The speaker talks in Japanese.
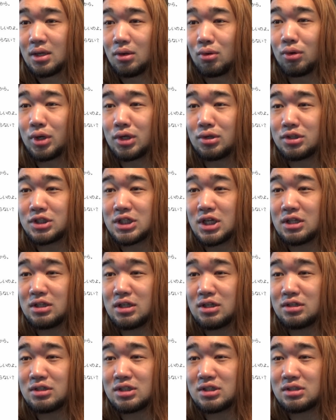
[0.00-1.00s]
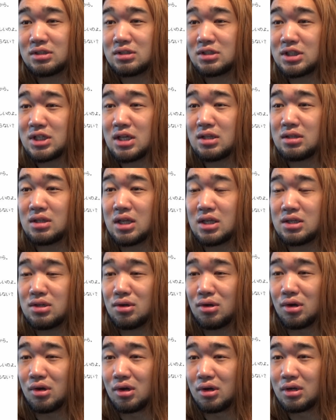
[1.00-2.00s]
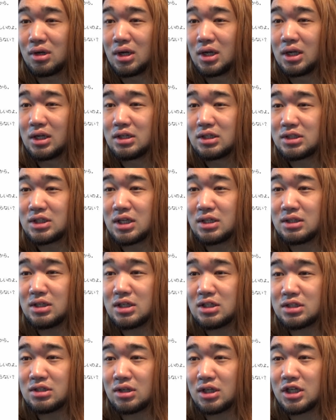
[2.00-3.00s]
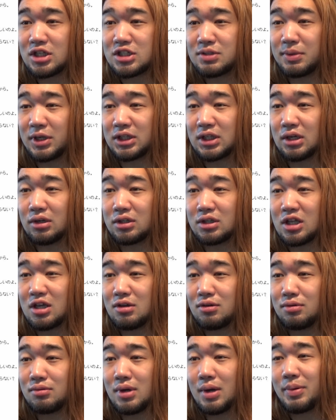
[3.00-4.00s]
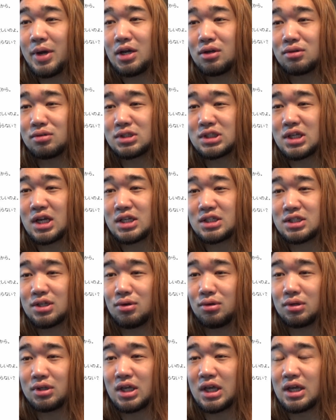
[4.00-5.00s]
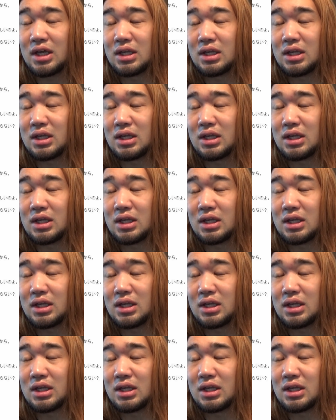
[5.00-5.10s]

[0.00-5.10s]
俺のチャンネル宣伝よろ。宣伝してくれる柴田の電話番号を探して OK っ